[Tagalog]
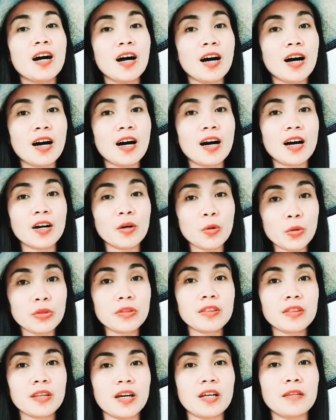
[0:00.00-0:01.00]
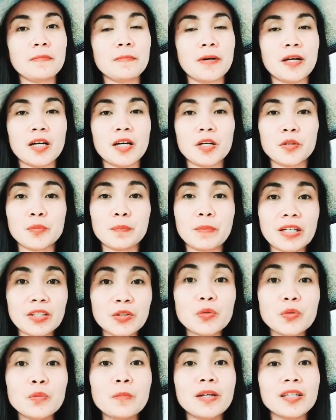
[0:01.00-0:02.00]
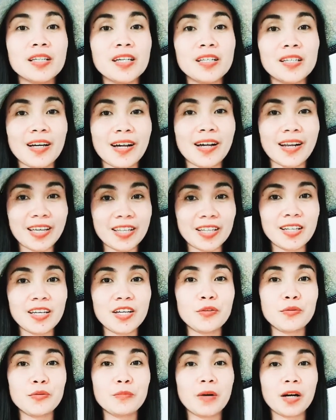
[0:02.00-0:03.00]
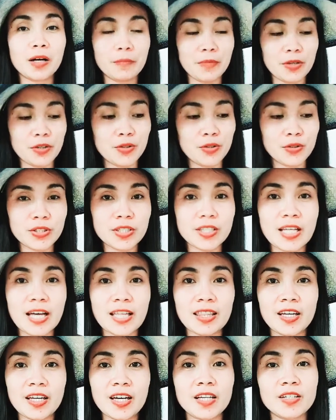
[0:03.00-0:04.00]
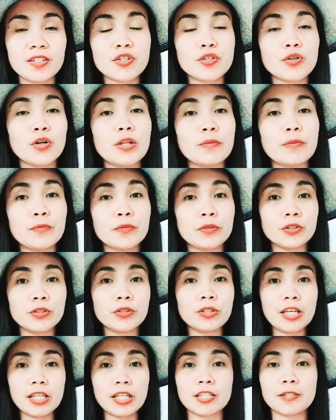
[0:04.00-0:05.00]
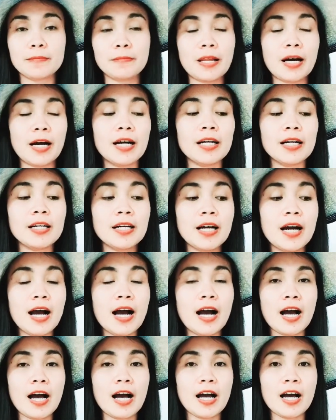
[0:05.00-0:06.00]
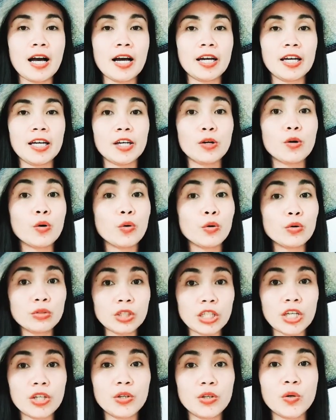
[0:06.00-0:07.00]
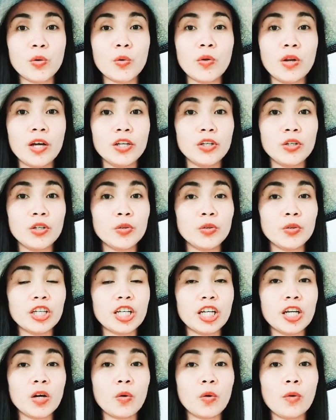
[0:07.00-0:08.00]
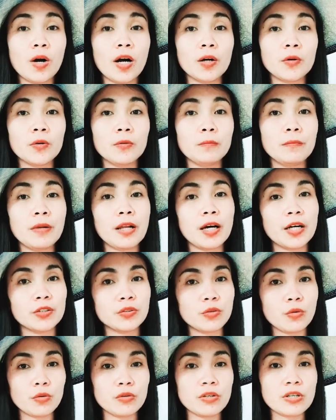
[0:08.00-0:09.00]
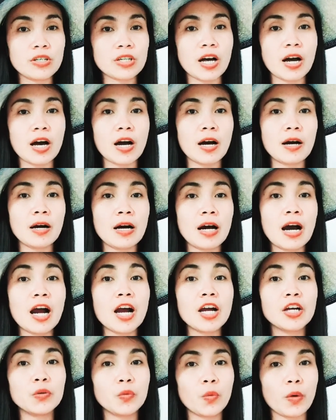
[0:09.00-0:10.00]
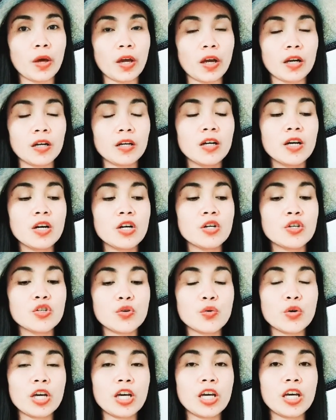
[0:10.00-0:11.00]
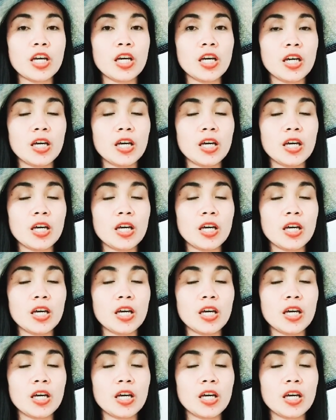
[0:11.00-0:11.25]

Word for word: uh, content para pag dumating na ready na yung mga videos natin. So and for today's vlog ay kukontinue ko lang yung ginawa kong vlog doon sa hardware. So i